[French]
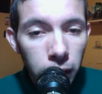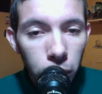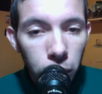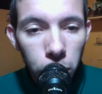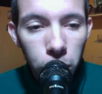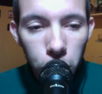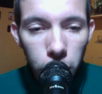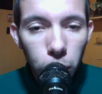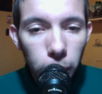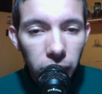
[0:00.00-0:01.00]
Donc je
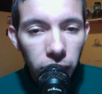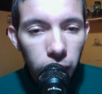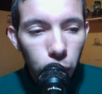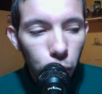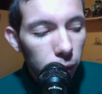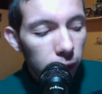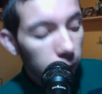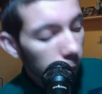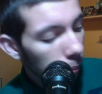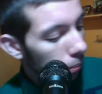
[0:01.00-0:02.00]
vais vous le présenter de
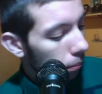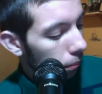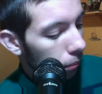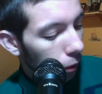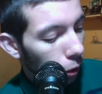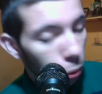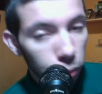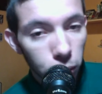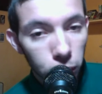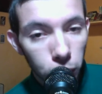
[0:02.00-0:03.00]
suite. Hein.
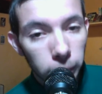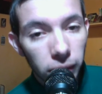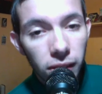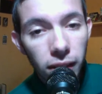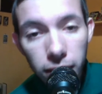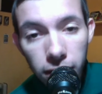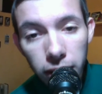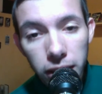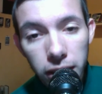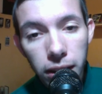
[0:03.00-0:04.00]
Donc je précise à
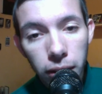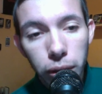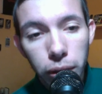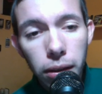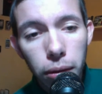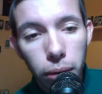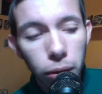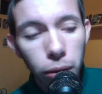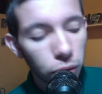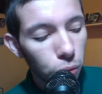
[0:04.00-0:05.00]
dire qu'il est en veille,
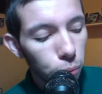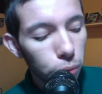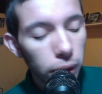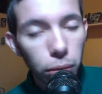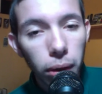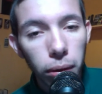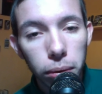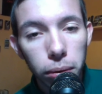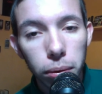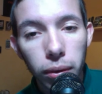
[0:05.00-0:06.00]
voilà. Donc si vous voulez voir
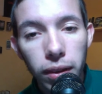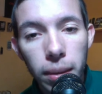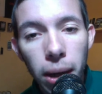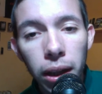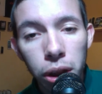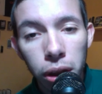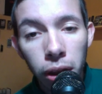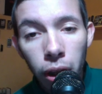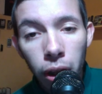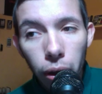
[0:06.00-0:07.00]
le, démarrage,
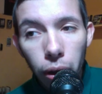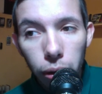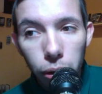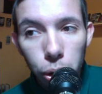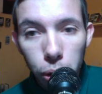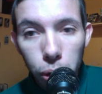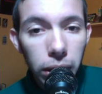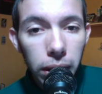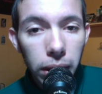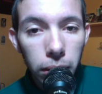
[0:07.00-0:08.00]
je
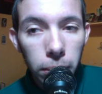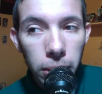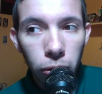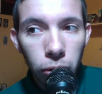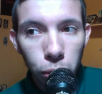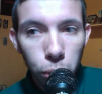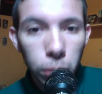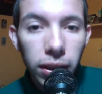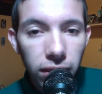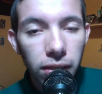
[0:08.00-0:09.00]
vais bien entendu
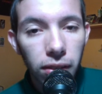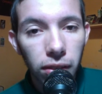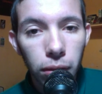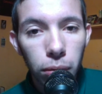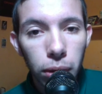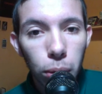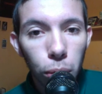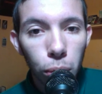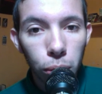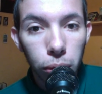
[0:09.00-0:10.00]
laisser les anciennes
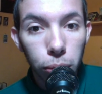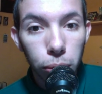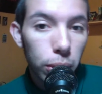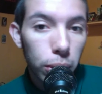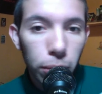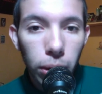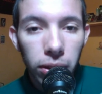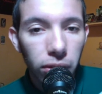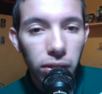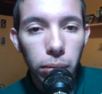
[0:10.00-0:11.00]
vidéos, donc vous pouvez aller voir
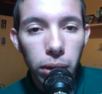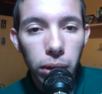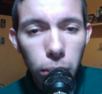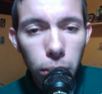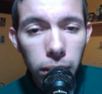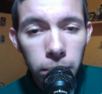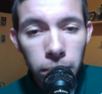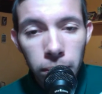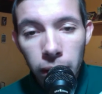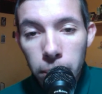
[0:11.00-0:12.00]
les anciennes vidéos, voilà.
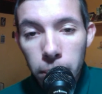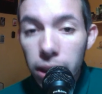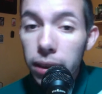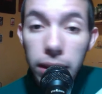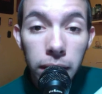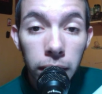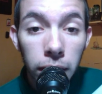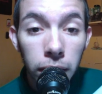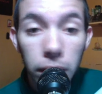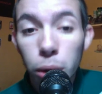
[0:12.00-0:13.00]
Mais là il est,
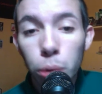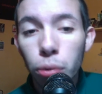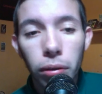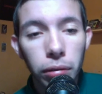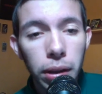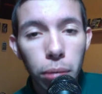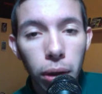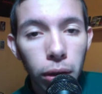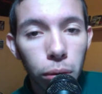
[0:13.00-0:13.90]
il est juste en veille, voilà.